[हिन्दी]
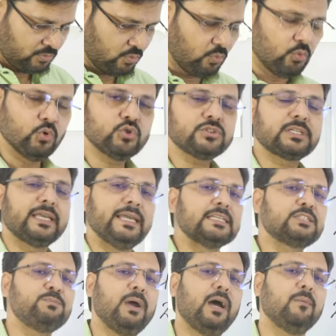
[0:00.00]
तो उस
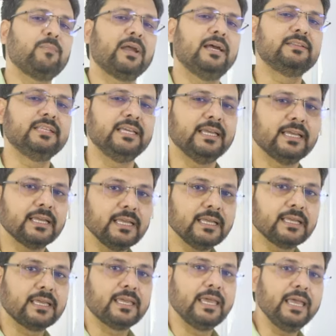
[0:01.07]
केस में हम कहते हैं
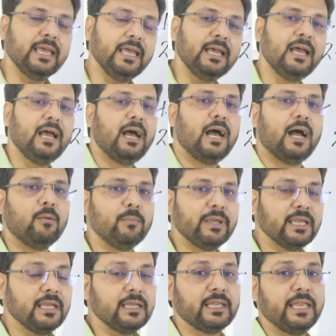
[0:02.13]
कि
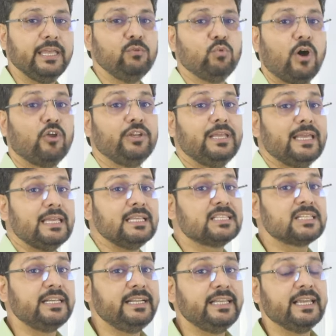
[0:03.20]
हमें गेन हुआ और ये
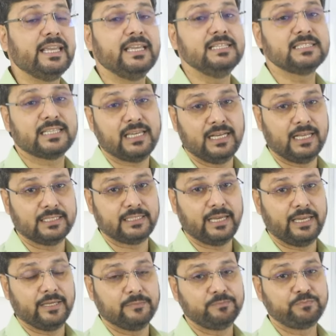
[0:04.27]
स्टेटिक गेन्स
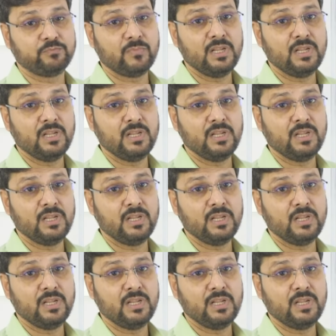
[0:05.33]
कहलाता है